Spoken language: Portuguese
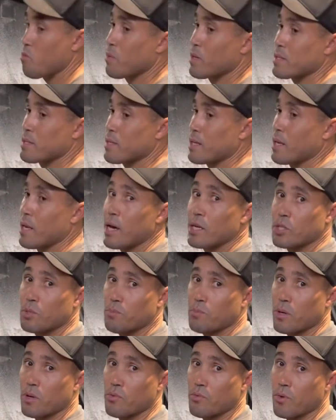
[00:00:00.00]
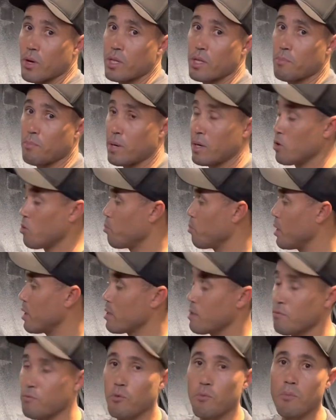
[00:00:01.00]
uma selagem perfeita para não
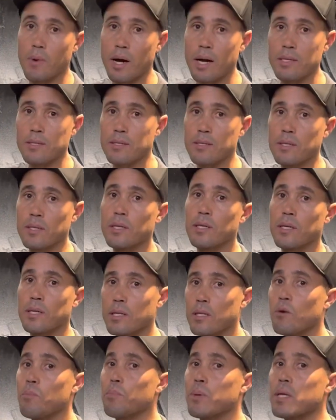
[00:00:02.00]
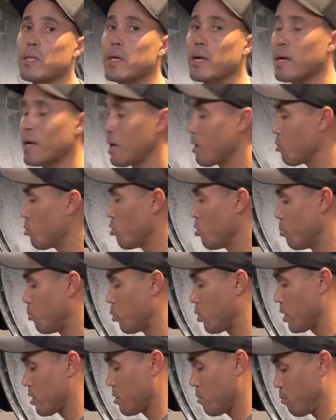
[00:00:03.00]
perder fumaça e não perder calor
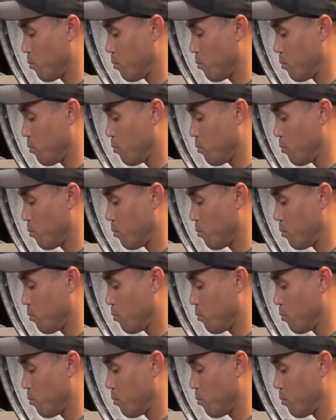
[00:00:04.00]
por esse